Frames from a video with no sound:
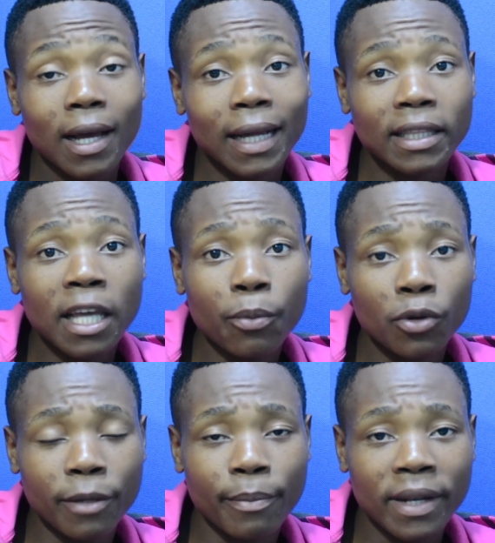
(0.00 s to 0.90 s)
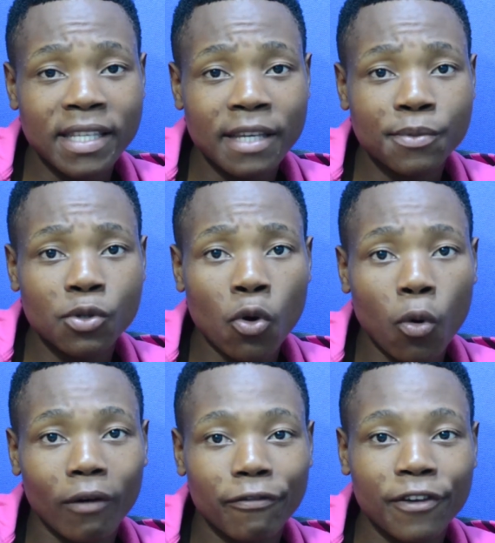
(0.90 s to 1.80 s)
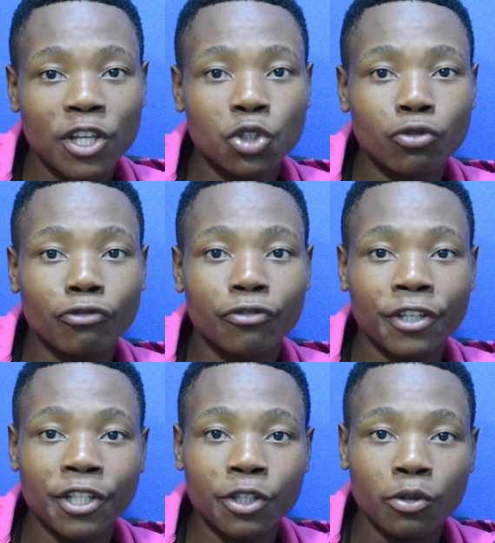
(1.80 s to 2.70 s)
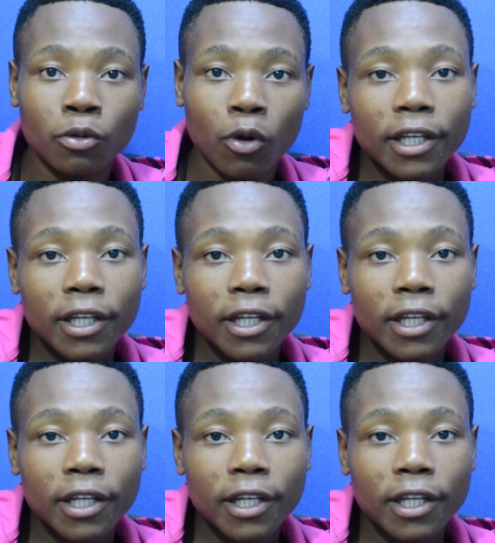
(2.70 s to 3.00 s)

até porque Beleza em Pessoa fez um vídeo,